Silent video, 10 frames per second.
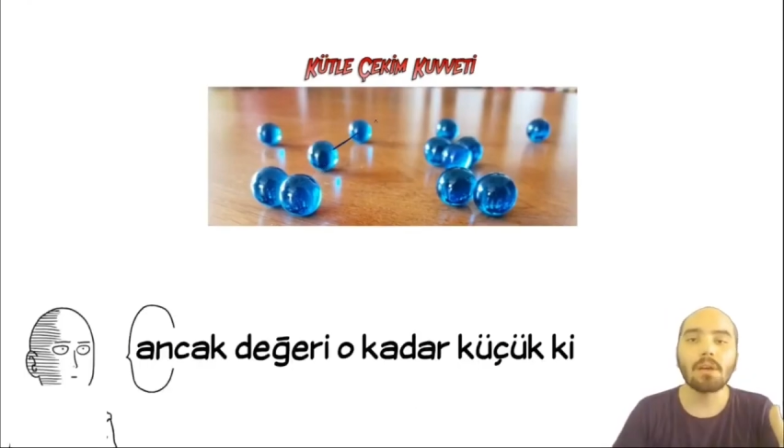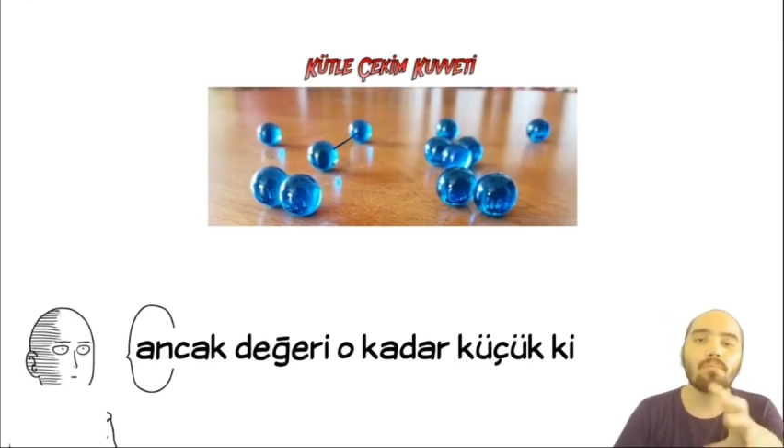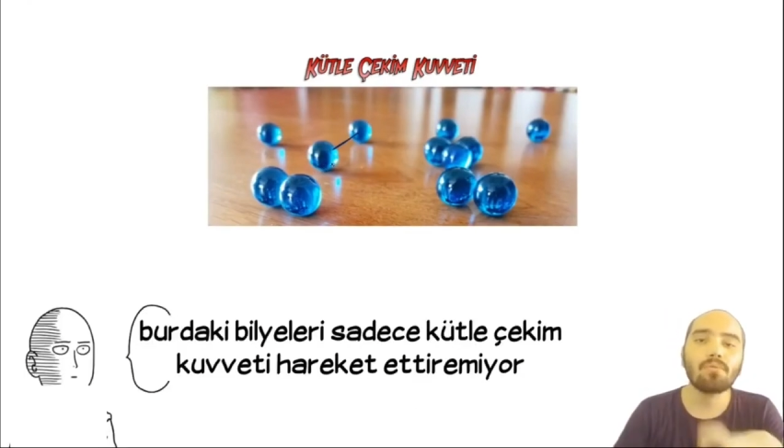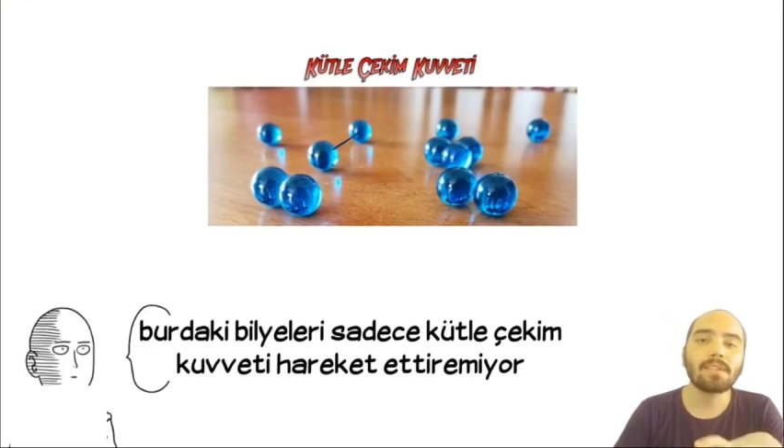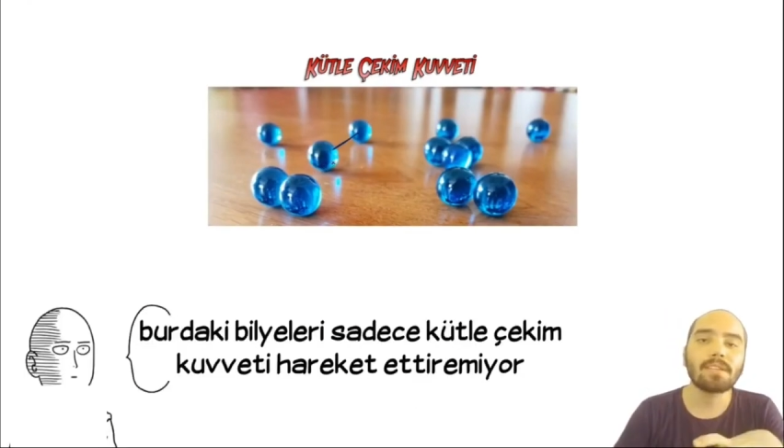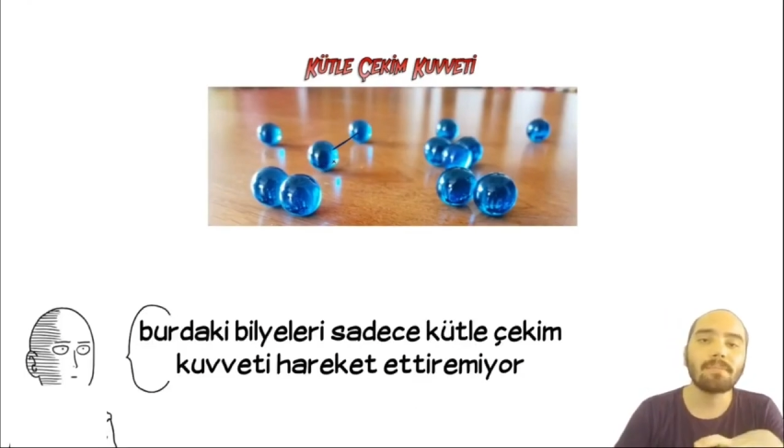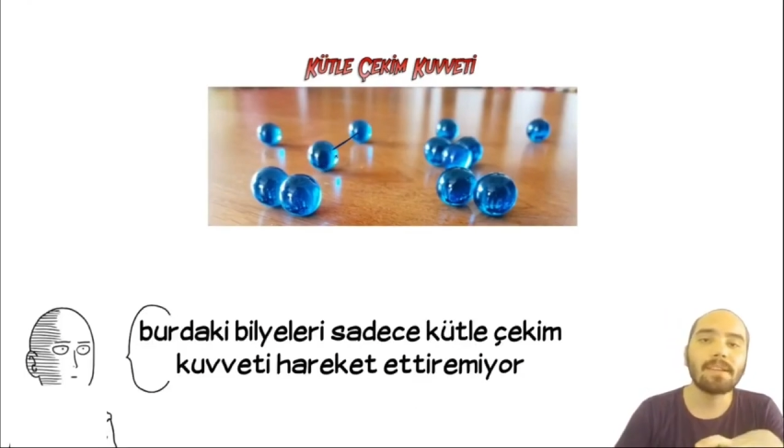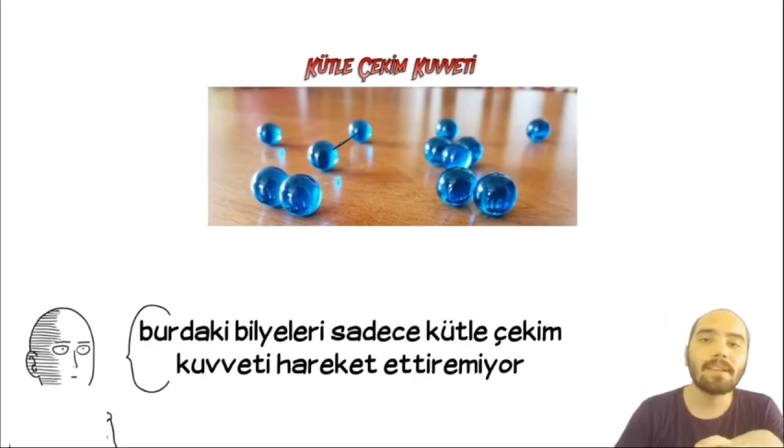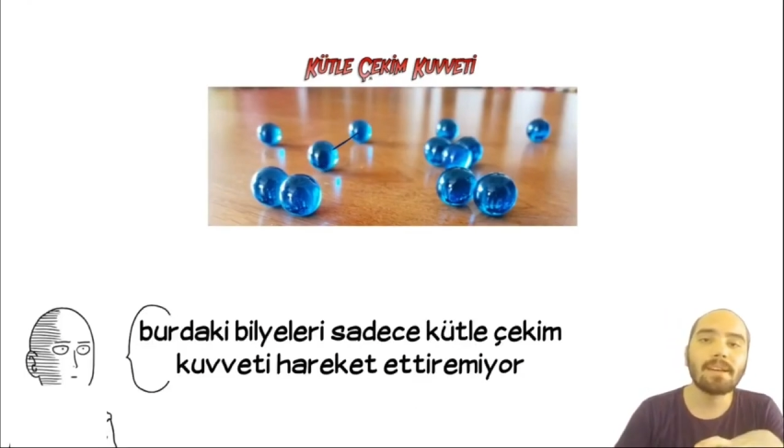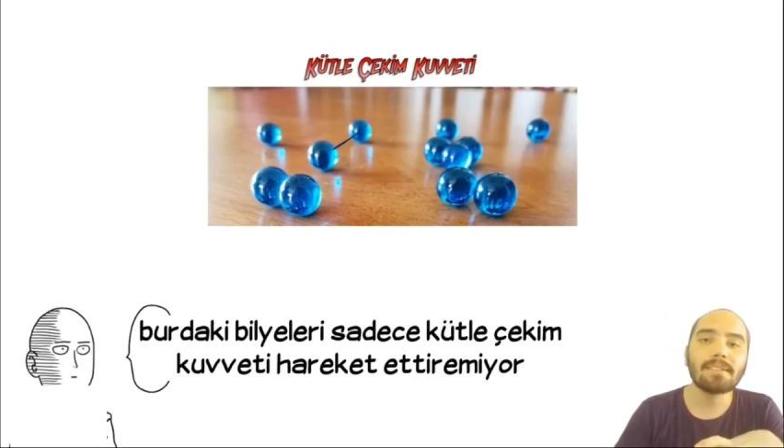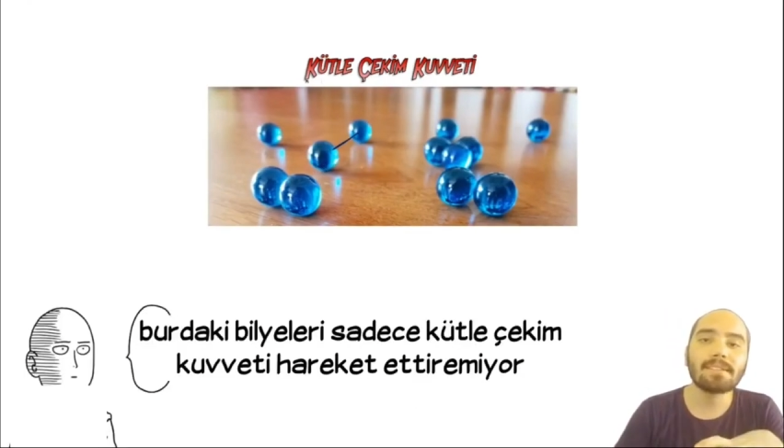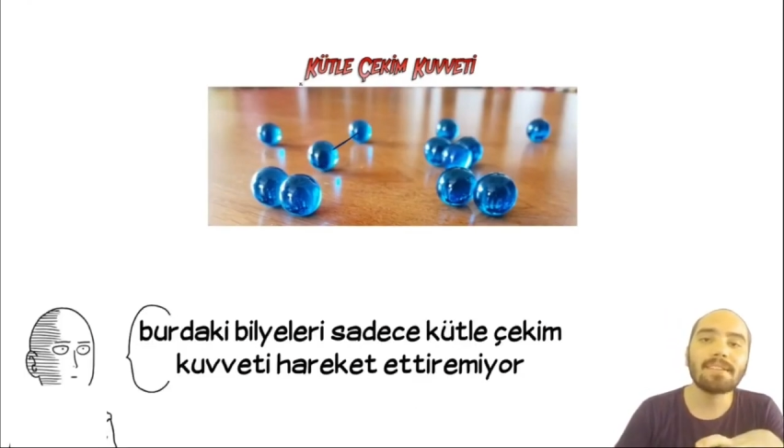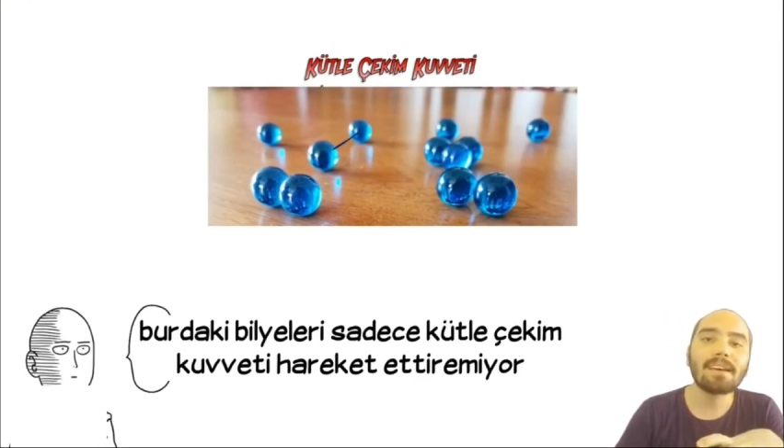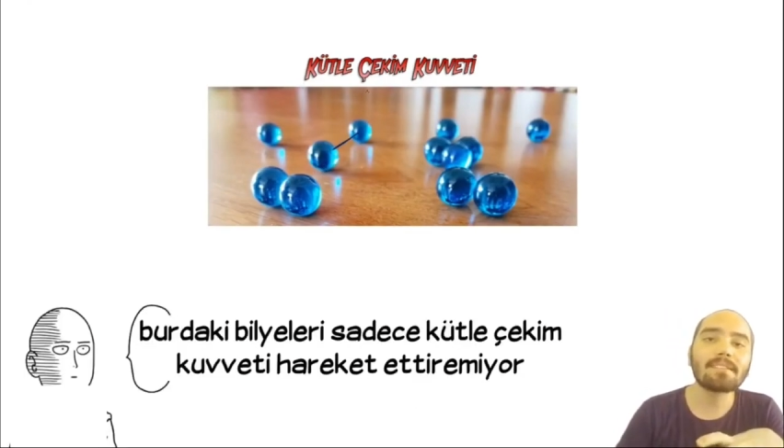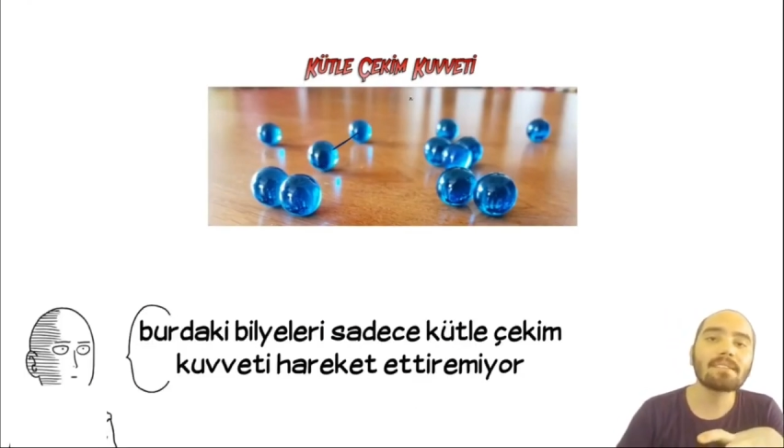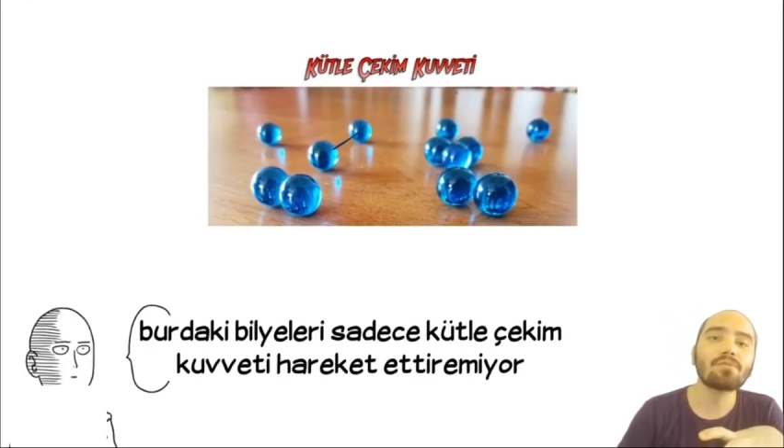buradaki bilyeler sadece